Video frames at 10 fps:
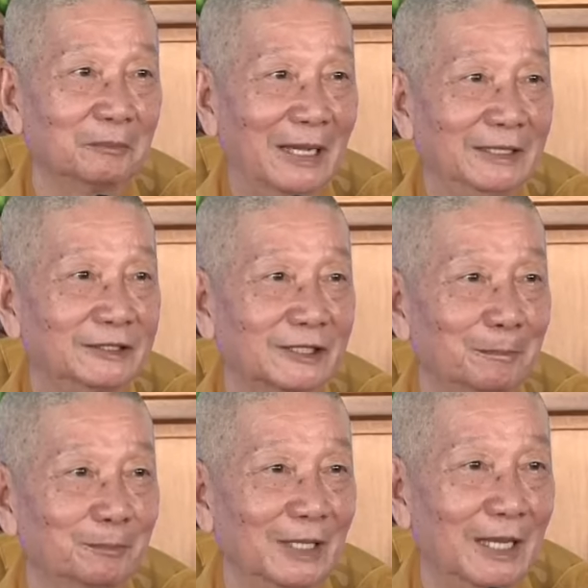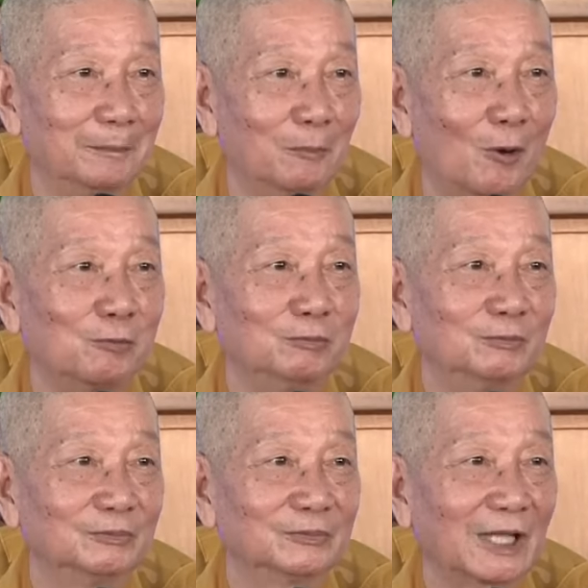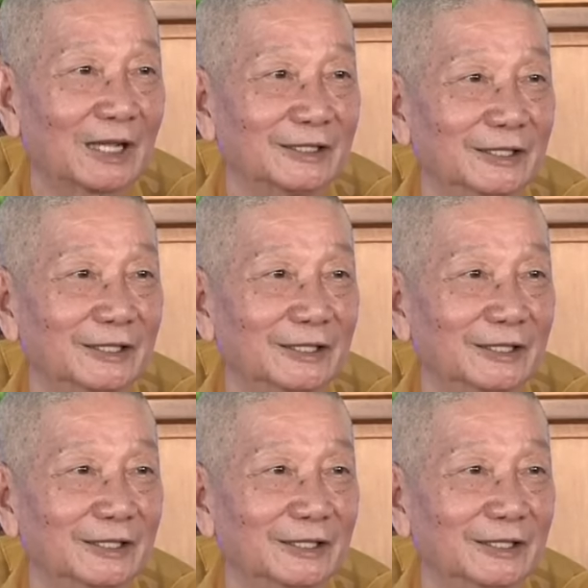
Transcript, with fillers: 701 tăng